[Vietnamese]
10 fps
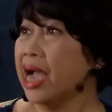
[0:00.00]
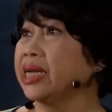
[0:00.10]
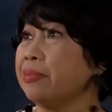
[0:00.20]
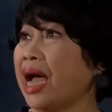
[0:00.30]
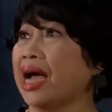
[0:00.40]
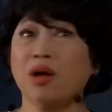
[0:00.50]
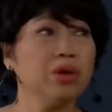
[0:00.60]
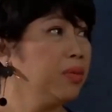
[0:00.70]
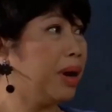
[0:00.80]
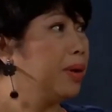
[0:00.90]
200 ngàn
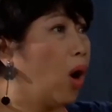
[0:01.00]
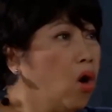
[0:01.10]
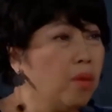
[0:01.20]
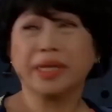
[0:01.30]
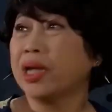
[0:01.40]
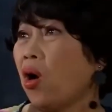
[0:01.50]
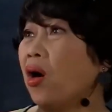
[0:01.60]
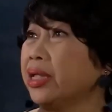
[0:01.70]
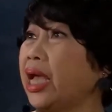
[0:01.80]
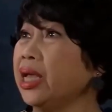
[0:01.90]
giống như bà đổ bà
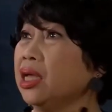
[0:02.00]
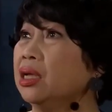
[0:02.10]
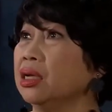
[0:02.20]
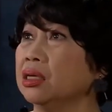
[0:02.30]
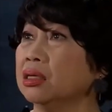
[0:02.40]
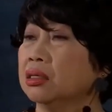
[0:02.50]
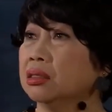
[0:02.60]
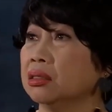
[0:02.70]
cho vậy chứ bây